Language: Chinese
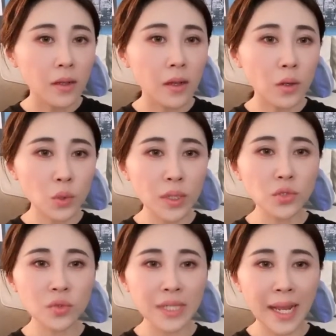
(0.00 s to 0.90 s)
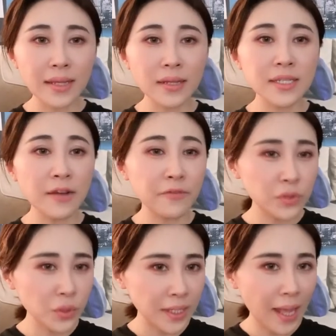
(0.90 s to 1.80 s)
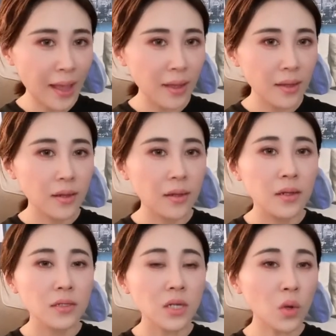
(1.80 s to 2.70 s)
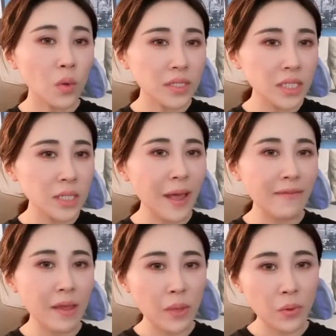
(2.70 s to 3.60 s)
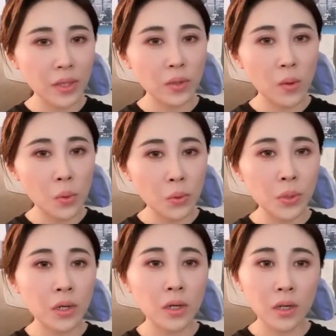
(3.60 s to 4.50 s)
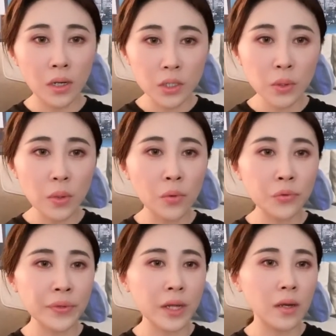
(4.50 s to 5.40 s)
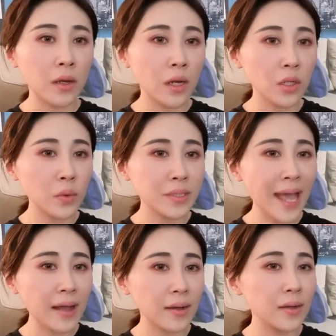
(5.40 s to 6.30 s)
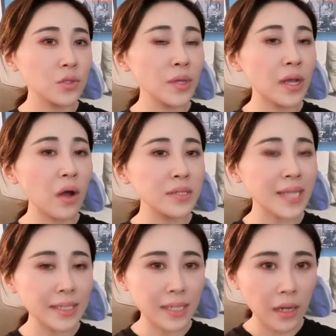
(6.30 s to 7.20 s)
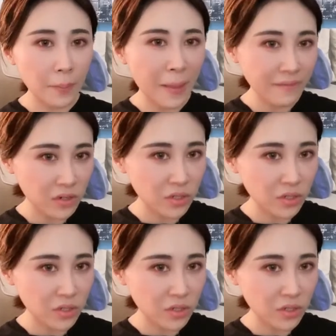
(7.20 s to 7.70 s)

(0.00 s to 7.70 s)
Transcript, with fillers: 高端住宅的降幅最大，超过四百万美元的公寓和合作公寓的合同价格最高下降了 百分